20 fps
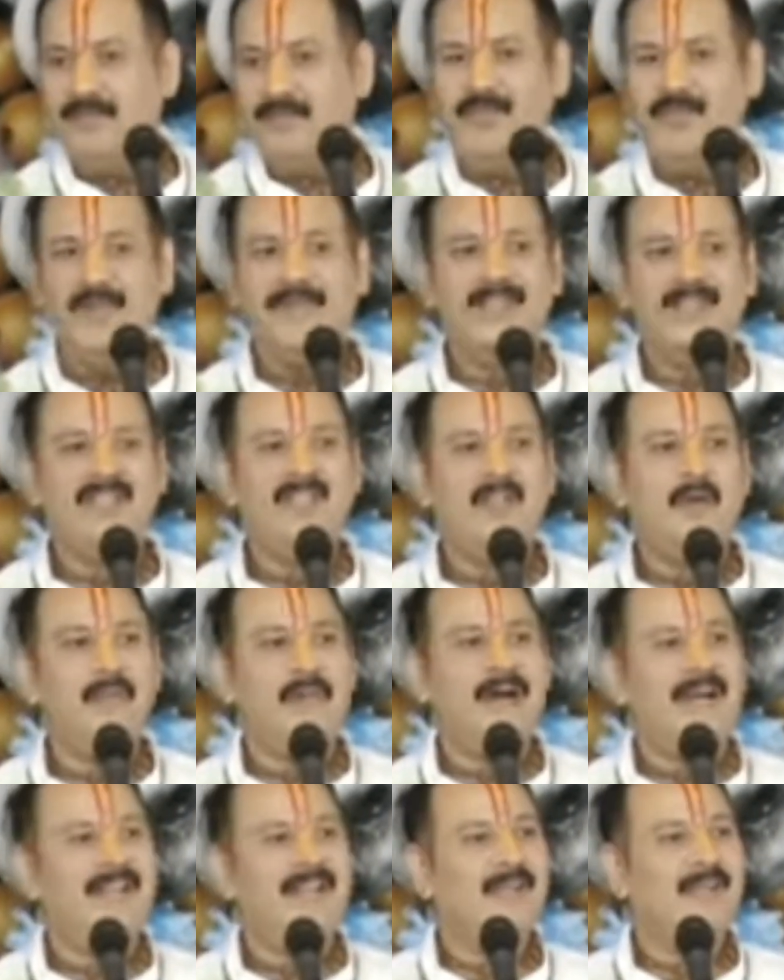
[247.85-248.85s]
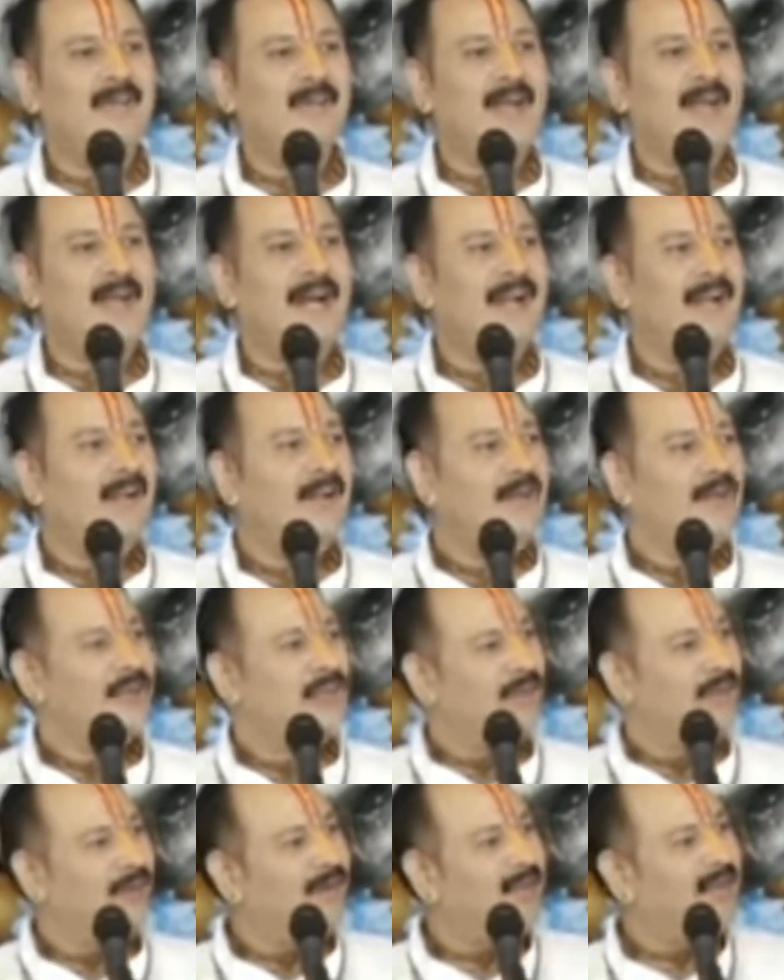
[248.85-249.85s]
देवादिदेव महादेव का
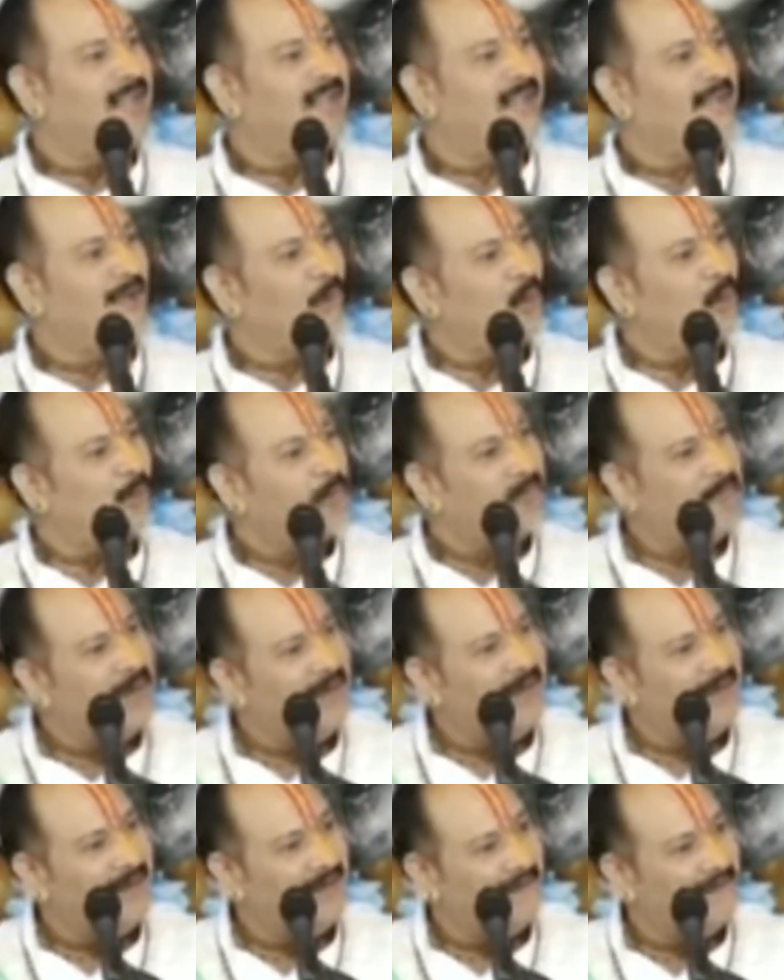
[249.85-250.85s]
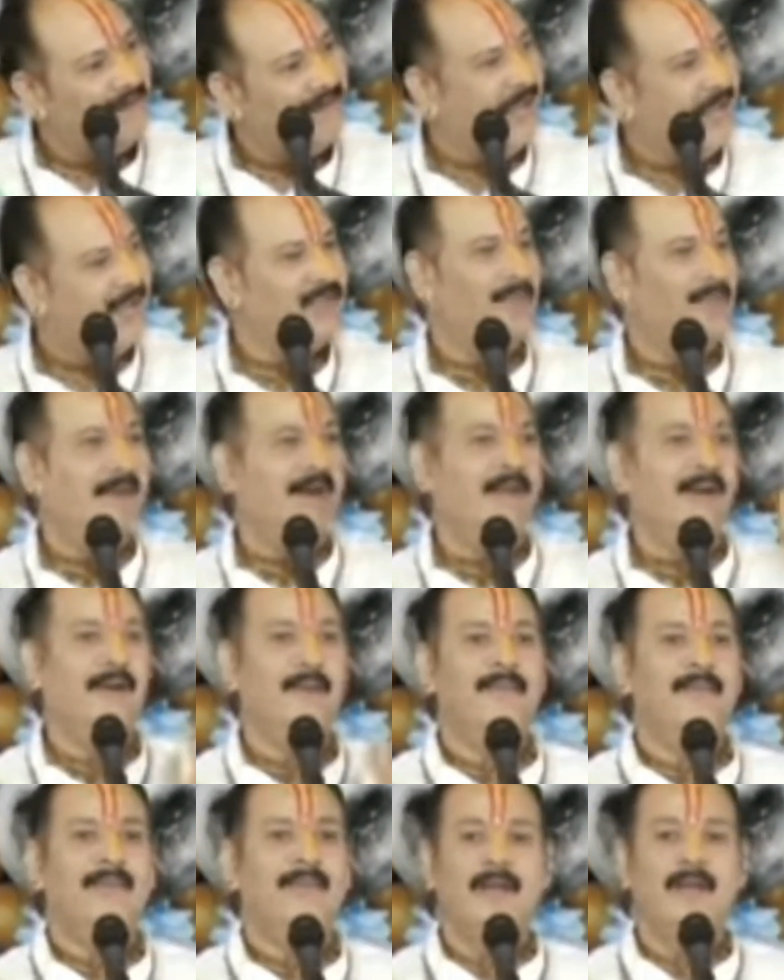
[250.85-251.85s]
शिवलिंग के रूप में
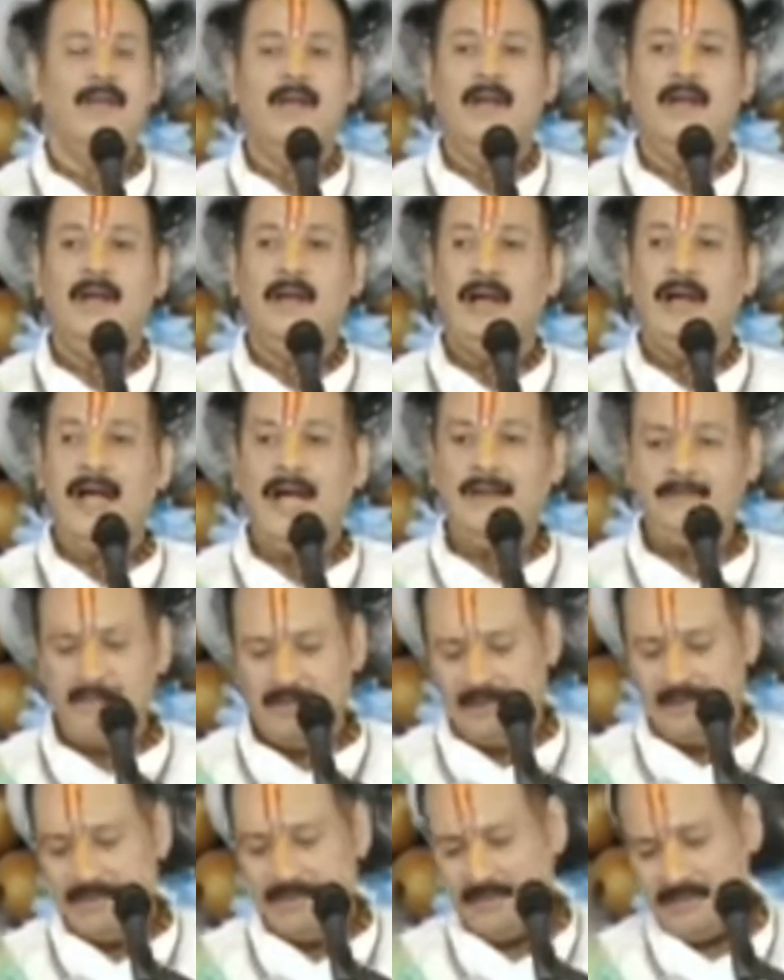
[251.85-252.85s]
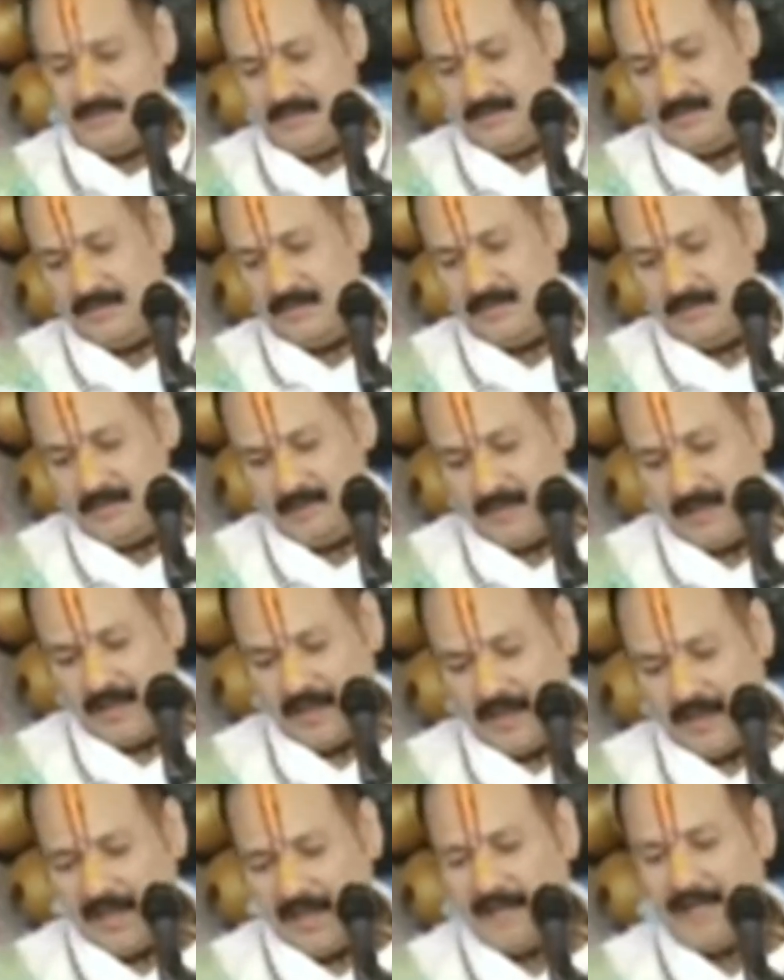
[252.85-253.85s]
विराजमान अब
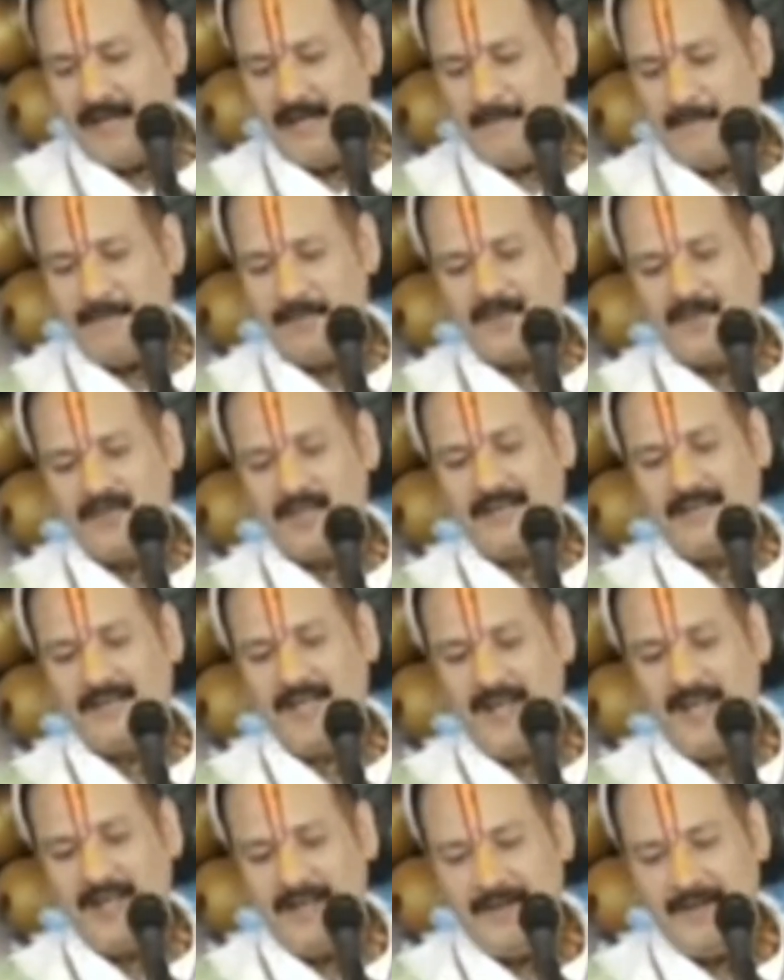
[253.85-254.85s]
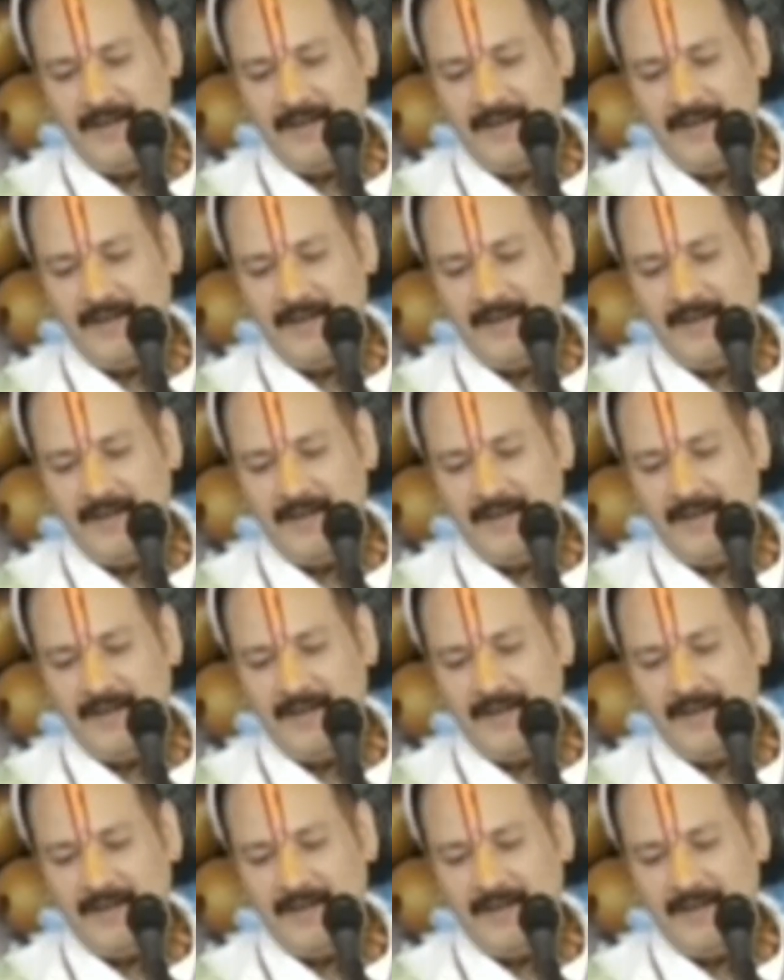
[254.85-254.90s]
अगला प्रश्न आता है